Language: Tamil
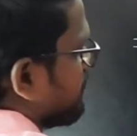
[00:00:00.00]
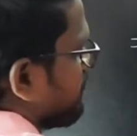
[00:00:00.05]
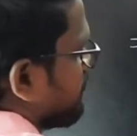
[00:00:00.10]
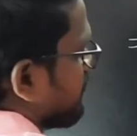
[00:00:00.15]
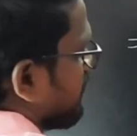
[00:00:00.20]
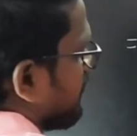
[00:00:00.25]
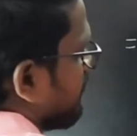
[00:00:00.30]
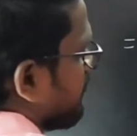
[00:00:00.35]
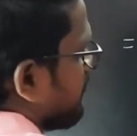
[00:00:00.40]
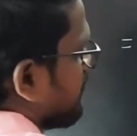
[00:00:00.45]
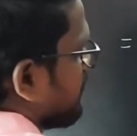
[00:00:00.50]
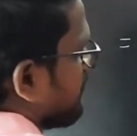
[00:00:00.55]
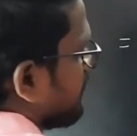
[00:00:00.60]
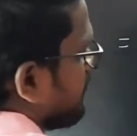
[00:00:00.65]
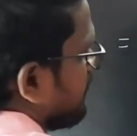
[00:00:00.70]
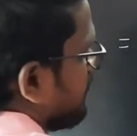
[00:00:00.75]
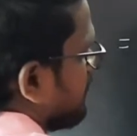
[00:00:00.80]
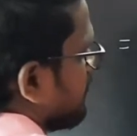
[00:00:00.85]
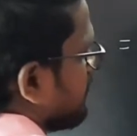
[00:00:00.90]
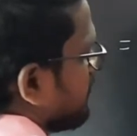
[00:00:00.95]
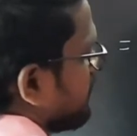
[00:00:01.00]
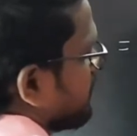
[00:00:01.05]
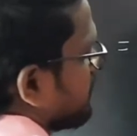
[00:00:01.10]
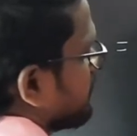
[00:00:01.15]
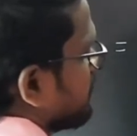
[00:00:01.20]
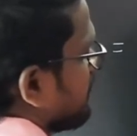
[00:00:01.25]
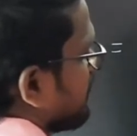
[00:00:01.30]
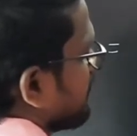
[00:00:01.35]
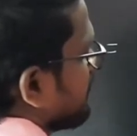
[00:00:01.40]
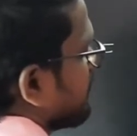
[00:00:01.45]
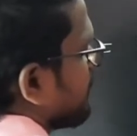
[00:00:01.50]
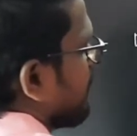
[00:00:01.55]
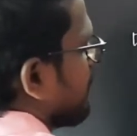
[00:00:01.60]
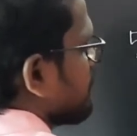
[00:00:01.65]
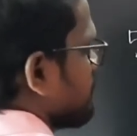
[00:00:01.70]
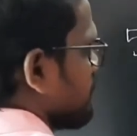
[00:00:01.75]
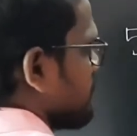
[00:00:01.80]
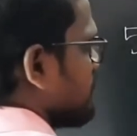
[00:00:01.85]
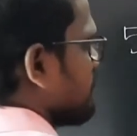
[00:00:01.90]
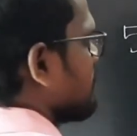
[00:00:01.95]
செவனு தென் காஸ்
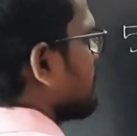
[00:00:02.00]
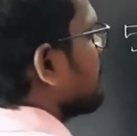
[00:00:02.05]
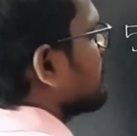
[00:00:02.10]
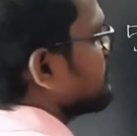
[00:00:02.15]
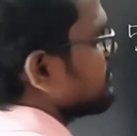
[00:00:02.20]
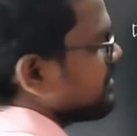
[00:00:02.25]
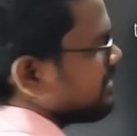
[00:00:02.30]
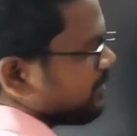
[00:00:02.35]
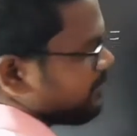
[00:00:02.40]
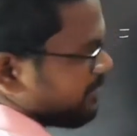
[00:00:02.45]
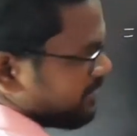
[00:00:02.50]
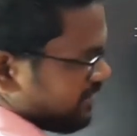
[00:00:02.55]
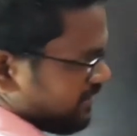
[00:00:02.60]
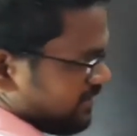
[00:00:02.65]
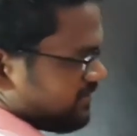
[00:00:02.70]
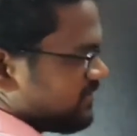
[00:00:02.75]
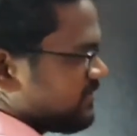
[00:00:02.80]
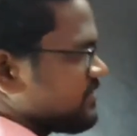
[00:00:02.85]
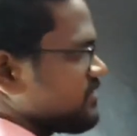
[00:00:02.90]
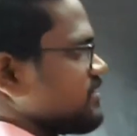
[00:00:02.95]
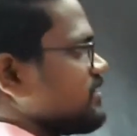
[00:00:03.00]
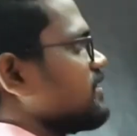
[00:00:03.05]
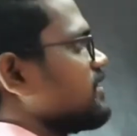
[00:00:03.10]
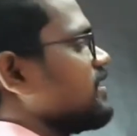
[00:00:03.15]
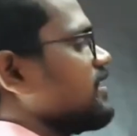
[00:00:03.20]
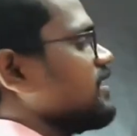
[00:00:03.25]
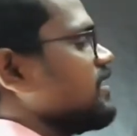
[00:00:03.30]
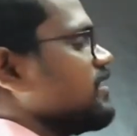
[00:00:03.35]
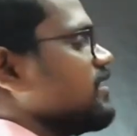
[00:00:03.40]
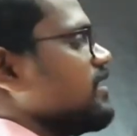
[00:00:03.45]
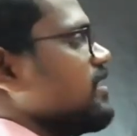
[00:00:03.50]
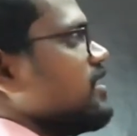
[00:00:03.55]
தீட்டா தீட்டா பார்த்தீங்கன்னா சிக்ஸ்டி டிகிரி